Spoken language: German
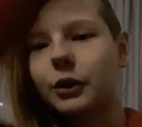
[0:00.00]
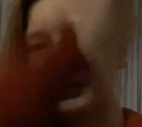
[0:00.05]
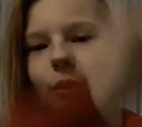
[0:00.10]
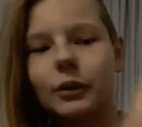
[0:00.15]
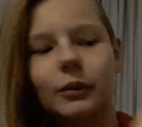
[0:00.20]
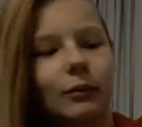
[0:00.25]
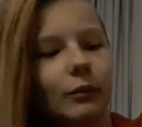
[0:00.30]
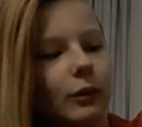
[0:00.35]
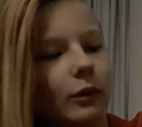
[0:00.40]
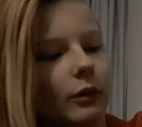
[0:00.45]

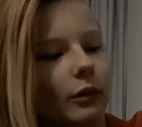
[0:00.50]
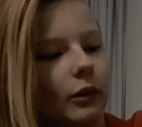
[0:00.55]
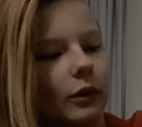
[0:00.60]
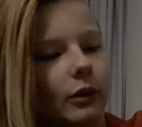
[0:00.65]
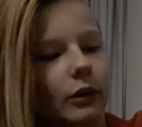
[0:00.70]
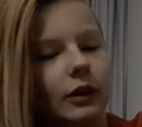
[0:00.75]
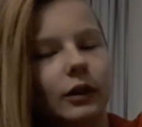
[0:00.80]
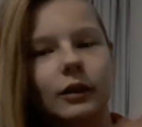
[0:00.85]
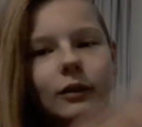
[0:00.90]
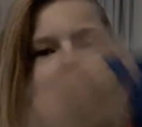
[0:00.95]
schön. Oh
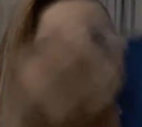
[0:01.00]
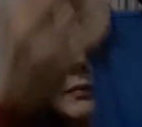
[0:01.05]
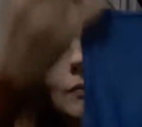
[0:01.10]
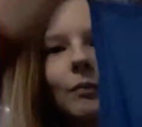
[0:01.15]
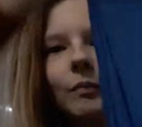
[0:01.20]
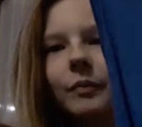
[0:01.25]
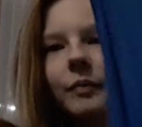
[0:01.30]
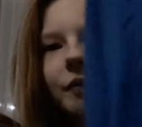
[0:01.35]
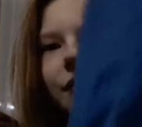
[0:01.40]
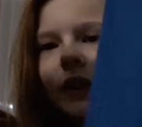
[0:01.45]
Gott.
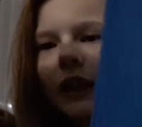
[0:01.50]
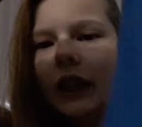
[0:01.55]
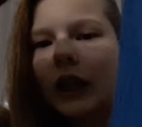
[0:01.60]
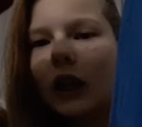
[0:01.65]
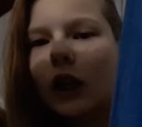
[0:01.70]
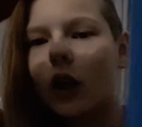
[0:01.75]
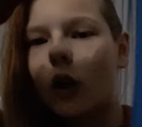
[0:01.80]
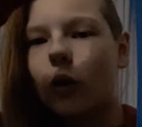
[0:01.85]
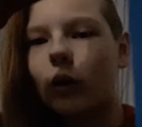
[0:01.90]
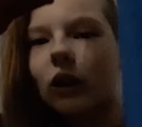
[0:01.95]

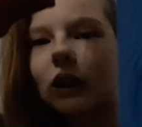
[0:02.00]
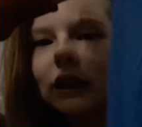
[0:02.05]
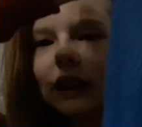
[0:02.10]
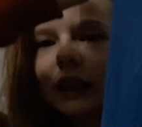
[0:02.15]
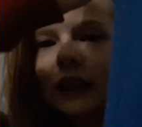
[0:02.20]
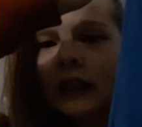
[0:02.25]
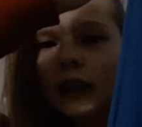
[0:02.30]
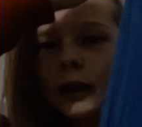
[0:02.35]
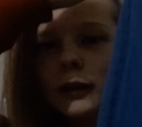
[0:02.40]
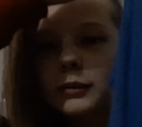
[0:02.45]
Und das
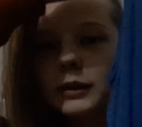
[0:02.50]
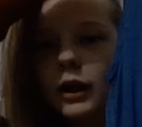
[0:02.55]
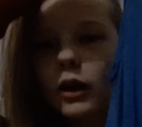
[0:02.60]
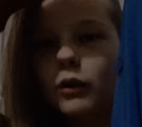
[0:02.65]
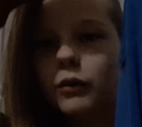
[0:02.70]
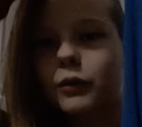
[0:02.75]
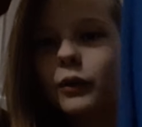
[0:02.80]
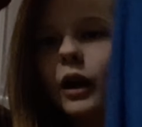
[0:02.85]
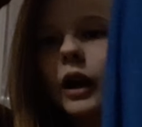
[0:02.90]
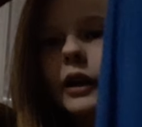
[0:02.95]
Ganze gab es
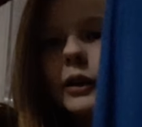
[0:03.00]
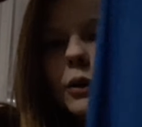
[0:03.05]
auch für